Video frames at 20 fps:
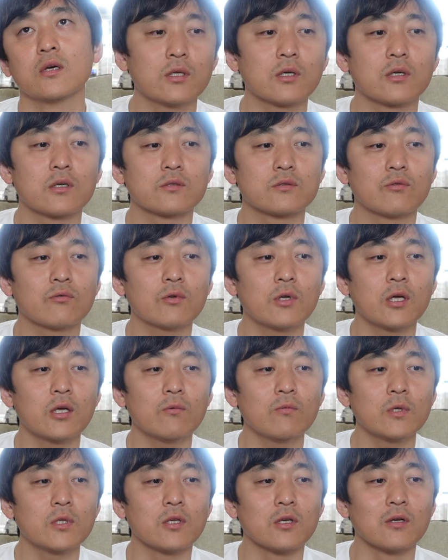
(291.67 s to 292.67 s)
だからそこら
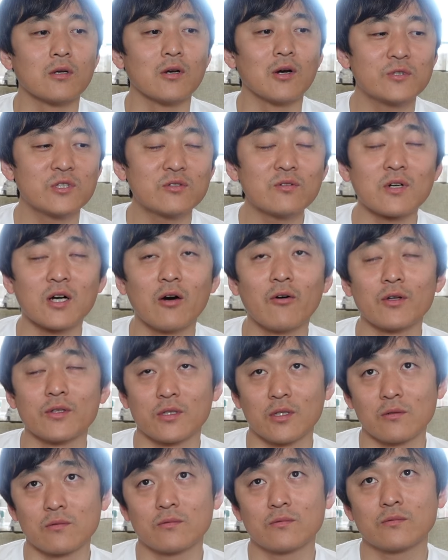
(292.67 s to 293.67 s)
辺はね実は変わっ
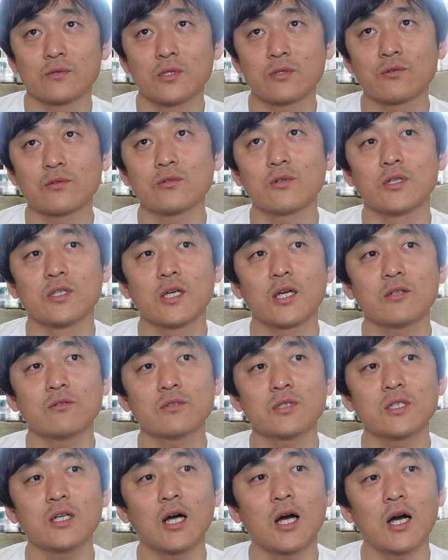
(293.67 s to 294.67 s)
てるでそっちの方がや
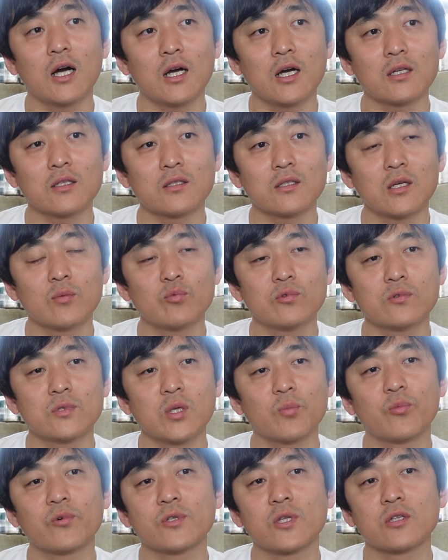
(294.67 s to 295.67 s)
る気が上がった分
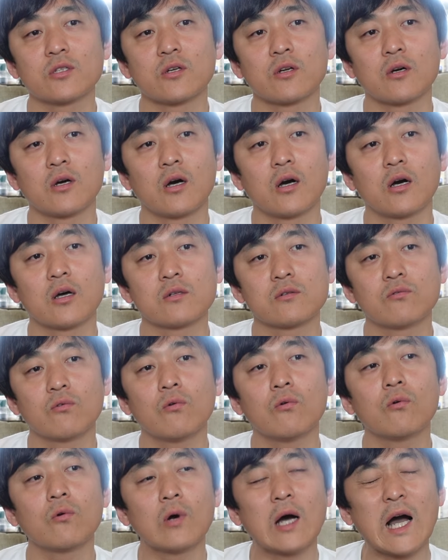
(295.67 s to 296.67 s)
でポテンシャルが上がる
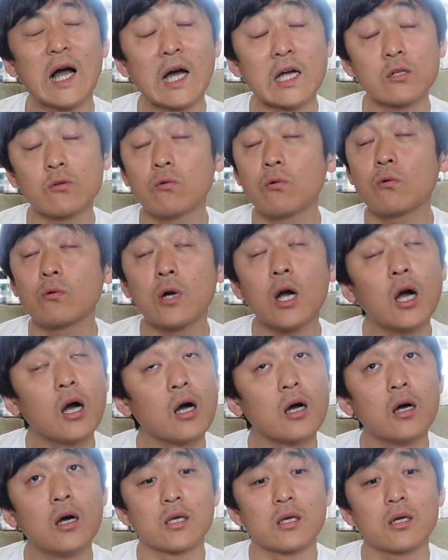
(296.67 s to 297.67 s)
方上がる方
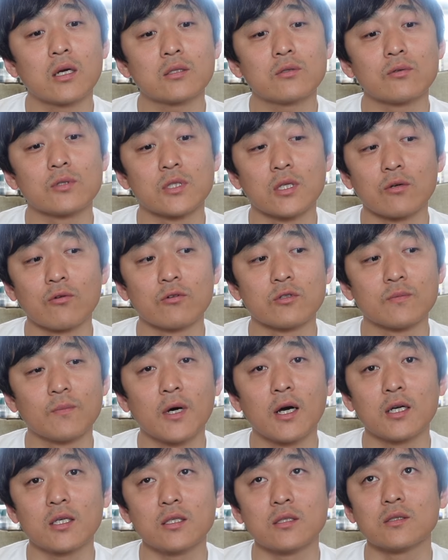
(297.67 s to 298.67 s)
が結果として
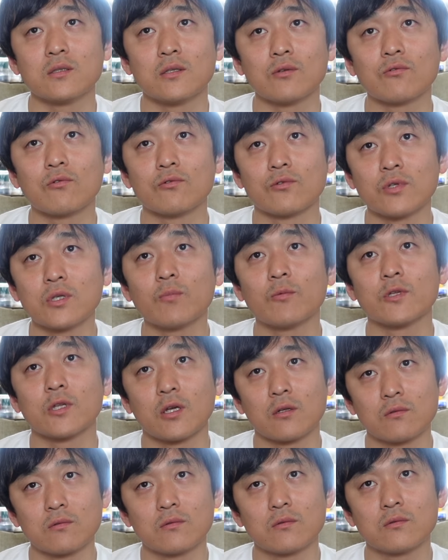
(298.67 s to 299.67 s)
コスパがいいっていうことにも
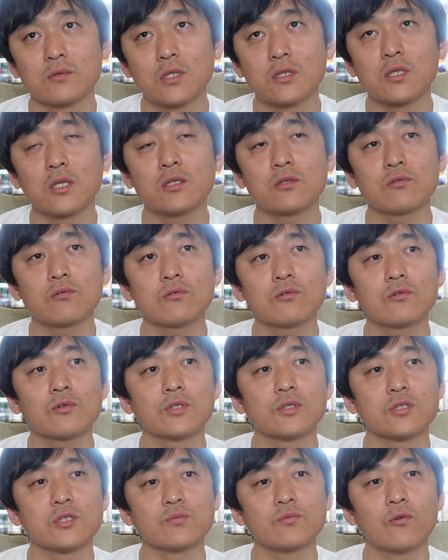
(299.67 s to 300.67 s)
なるで手帳と
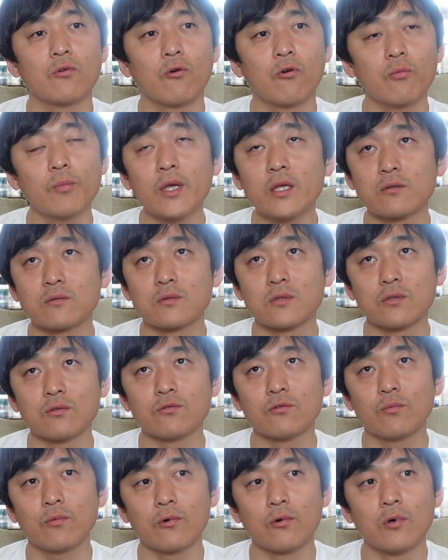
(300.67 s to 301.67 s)
かで自分を褒めるってい
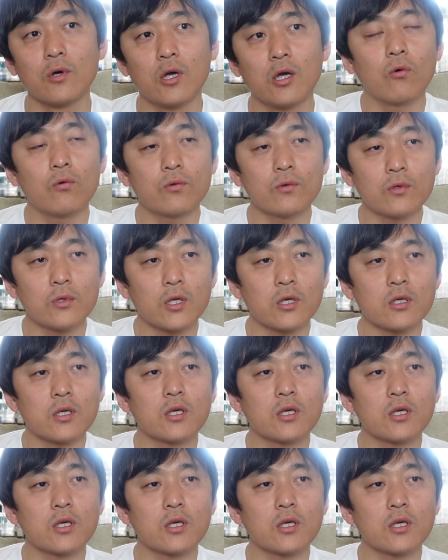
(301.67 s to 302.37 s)
うのもこんだ